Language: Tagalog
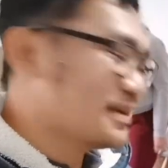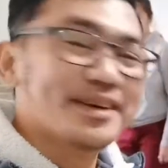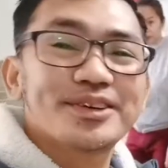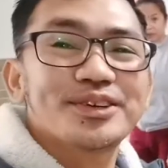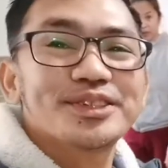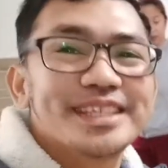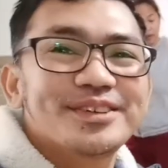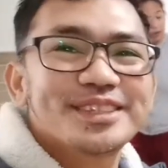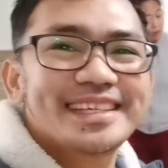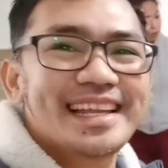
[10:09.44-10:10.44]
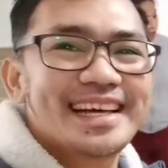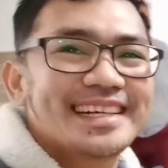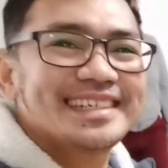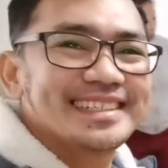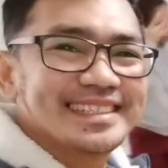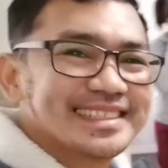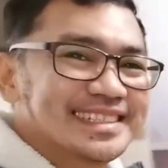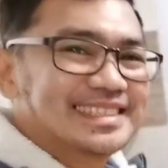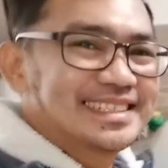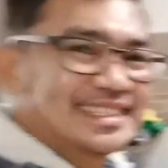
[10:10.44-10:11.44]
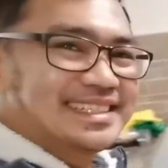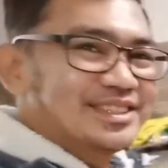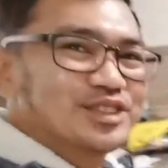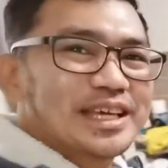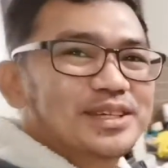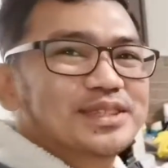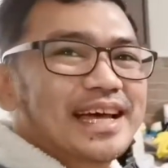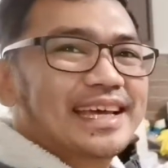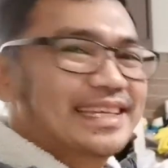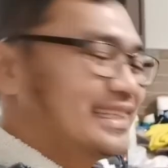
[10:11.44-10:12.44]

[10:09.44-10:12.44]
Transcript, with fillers: Pero konti-unti lang. Utay-utay.